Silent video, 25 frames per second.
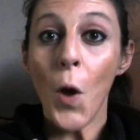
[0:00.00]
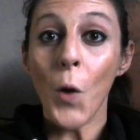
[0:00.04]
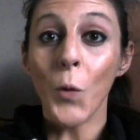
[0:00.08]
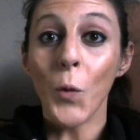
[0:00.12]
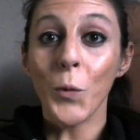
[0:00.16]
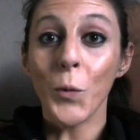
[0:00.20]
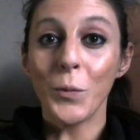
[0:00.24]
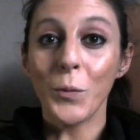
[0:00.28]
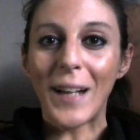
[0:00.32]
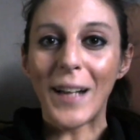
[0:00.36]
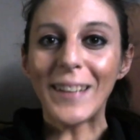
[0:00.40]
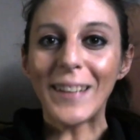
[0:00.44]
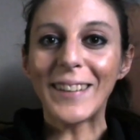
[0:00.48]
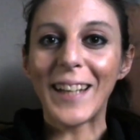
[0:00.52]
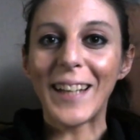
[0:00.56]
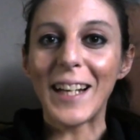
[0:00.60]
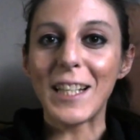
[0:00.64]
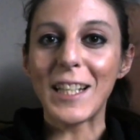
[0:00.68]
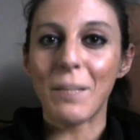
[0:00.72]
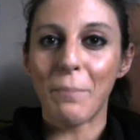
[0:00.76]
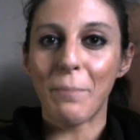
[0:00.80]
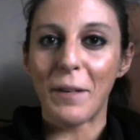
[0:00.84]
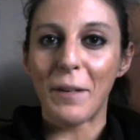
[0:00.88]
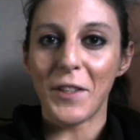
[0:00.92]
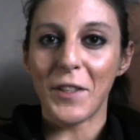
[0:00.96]
Un'altra
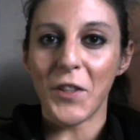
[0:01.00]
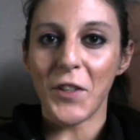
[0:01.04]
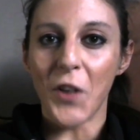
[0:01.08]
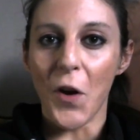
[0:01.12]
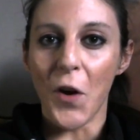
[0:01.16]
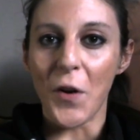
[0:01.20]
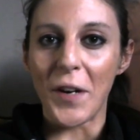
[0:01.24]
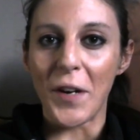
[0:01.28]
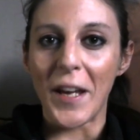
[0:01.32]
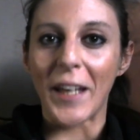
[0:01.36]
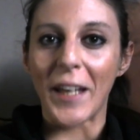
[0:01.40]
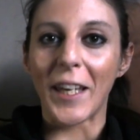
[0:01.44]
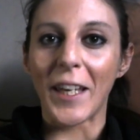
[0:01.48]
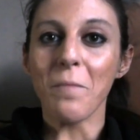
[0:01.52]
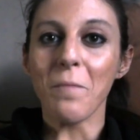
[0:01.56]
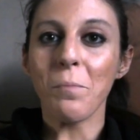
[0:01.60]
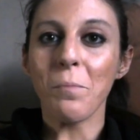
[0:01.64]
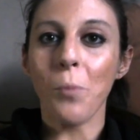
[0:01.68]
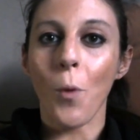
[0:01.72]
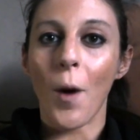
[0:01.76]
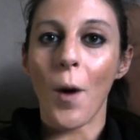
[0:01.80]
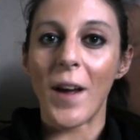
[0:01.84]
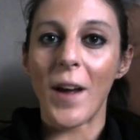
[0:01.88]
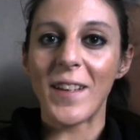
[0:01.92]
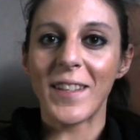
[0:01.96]
espressione che
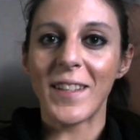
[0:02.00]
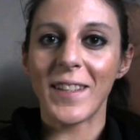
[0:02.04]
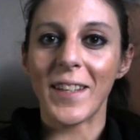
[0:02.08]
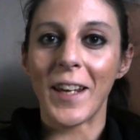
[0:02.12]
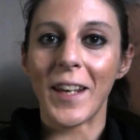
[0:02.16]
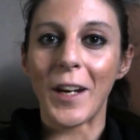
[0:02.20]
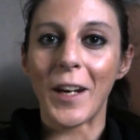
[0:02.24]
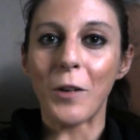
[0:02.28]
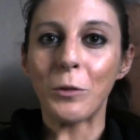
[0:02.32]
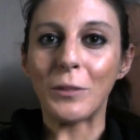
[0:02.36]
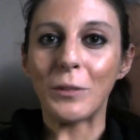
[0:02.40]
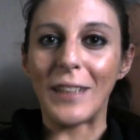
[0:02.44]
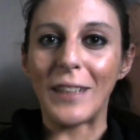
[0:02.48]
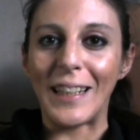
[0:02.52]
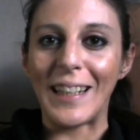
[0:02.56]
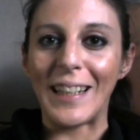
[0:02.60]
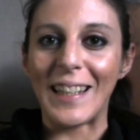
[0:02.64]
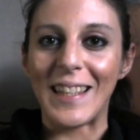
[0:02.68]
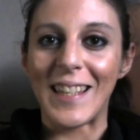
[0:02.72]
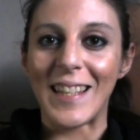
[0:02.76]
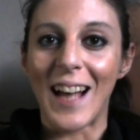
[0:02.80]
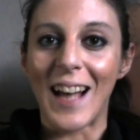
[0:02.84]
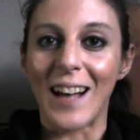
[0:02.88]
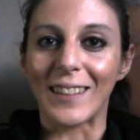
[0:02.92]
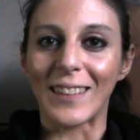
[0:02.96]
può essere
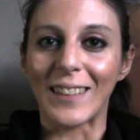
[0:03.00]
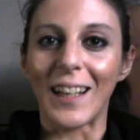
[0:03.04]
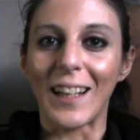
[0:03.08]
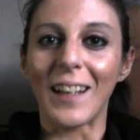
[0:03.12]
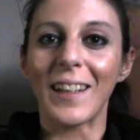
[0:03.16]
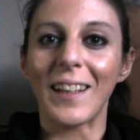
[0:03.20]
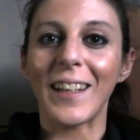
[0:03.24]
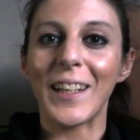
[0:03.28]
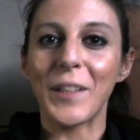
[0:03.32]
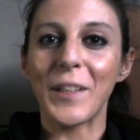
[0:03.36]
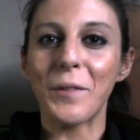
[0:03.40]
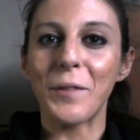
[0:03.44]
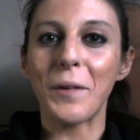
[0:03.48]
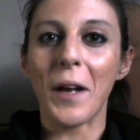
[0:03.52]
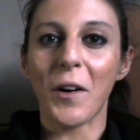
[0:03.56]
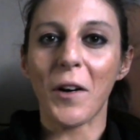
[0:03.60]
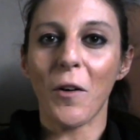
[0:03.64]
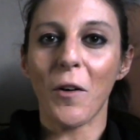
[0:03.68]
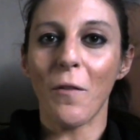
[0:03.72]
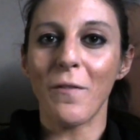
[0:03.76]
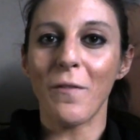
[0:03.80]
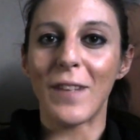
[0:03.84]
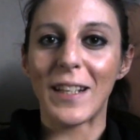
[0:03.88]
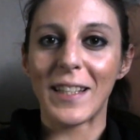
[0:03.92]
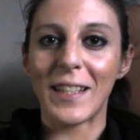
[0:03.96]
utilizzata in una
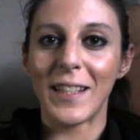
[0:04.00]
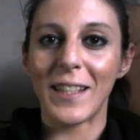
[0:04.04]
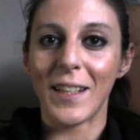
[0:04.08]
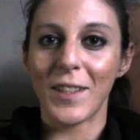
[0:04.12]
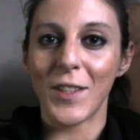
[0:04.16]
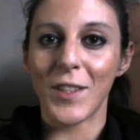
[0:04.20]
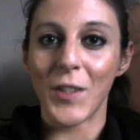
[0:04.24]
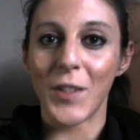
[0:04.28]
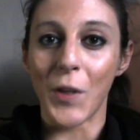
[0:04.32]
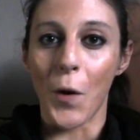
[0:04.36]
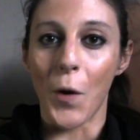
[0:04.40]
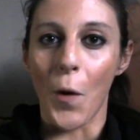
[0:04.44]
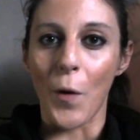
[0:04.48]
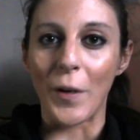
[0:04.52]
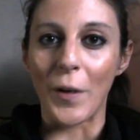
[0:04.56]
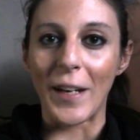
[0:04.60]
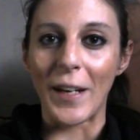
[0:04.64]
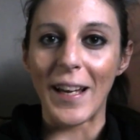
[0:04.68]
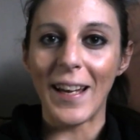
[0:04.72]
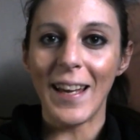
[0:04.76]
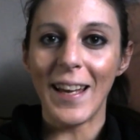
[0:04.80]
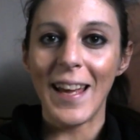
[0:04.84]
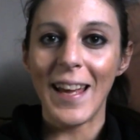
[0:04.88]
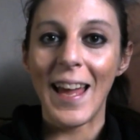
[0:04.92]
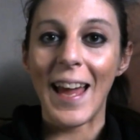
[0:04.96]

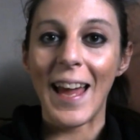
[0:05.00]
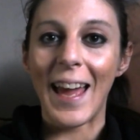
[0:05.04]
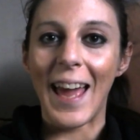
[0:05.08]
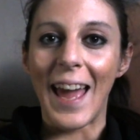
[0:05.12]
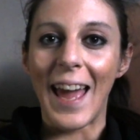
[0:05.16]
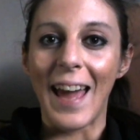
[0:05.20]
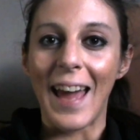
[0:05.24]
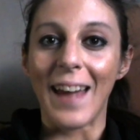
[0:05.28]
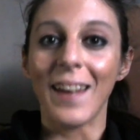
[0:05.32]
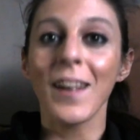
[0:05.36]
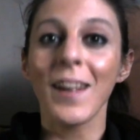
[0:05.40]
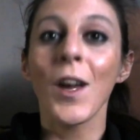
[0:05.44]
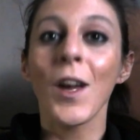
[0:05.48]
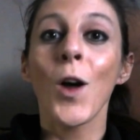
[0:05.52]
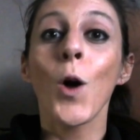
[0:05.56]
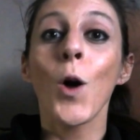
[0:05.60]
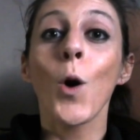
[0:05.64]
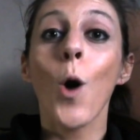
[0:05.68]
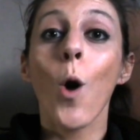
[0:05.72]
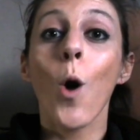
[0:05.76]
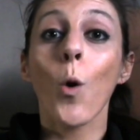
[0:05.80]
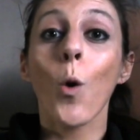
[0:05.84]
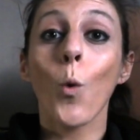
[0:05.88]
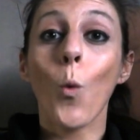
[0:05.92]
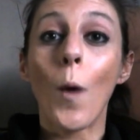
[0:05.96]
conversazione è
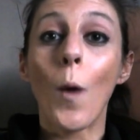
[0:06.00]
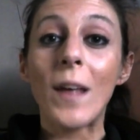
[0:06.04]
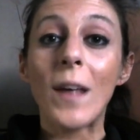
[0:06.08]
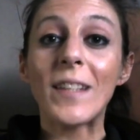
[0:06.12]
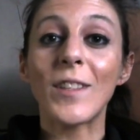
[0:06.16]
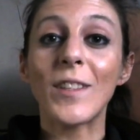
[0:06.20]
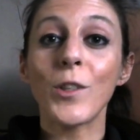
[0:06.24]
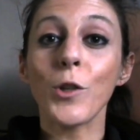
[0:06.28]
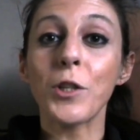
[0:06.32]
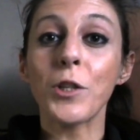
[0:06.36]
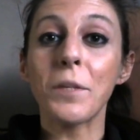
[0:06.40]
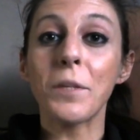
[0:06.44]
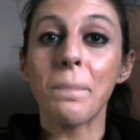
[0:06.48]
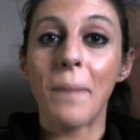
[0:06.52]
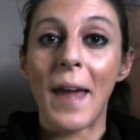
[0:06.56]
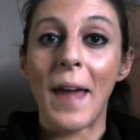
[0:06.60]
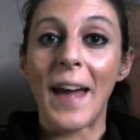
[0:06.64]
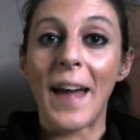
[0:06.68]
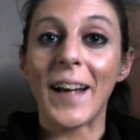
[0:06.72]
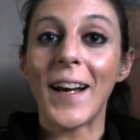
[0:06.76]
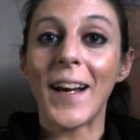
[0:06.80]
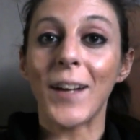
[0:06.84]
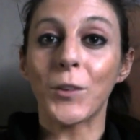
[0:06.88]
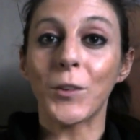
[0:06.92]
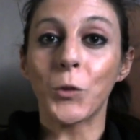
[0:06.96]
questo
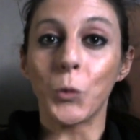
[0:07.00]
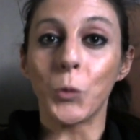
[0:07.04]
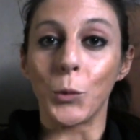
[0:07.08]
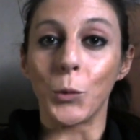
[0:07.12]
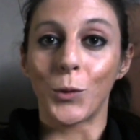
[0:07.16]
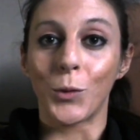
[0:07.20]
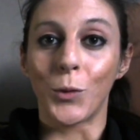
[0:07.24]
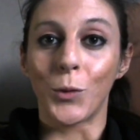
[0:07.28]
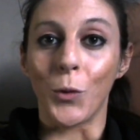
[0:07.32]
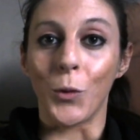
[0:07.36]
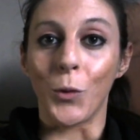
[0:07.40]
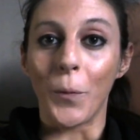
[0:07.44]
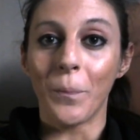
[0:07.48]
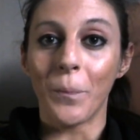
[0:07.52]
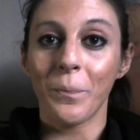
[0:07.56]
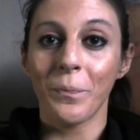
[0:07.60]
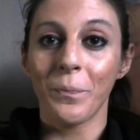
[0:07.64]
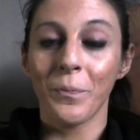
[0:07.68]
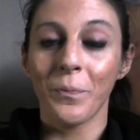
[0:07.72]
spiega tutto.